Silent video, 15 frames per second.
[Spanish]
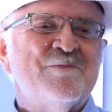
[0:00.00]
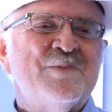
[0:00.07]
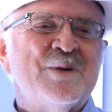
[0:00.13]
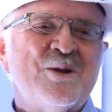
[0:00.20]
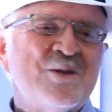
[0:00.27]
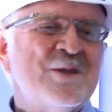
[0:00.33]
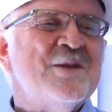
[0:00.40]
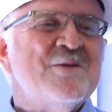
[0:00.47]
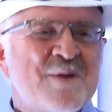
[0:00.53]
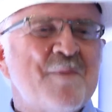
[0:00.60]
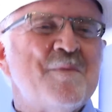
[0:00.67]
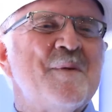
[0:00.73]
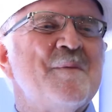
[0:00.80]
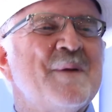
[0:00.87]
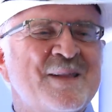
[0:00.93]
pero tiene
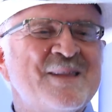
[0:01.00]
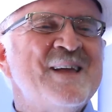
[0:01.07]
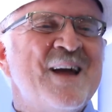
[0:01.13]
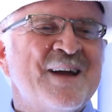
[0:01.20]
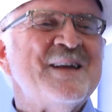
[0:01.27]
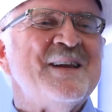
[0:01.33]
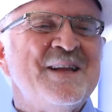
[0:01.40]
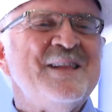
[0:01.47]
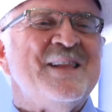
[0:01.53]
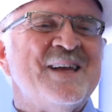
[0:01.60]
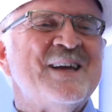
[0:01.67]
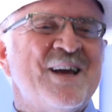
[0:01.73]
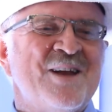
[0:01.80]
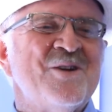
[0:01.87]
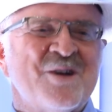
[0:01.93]
una perspectiva
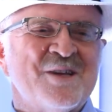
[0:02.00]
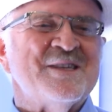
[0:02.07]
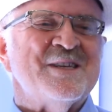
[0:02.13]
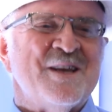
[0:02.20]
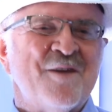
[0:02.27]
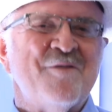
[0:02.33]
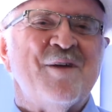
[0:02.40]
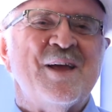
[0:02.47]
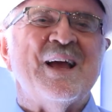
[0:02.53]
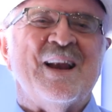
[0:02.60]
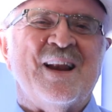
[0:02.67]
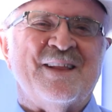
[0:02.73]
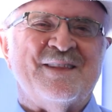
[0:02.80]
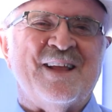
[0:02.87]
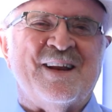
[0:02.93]
crítica de lo que
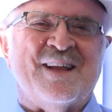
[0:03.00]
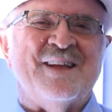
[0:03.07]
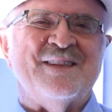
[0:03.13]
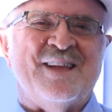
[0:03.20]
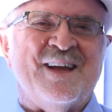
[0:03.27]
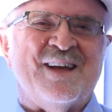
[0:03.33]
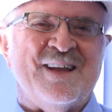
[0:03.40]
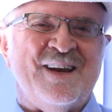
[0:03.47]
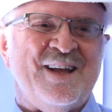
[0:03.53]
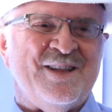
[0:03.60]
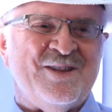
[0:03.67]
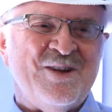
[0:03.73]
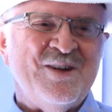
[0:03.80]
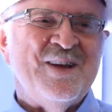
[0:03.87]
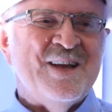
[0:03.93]
significan las tarjetas de
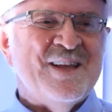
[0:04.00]
crédito.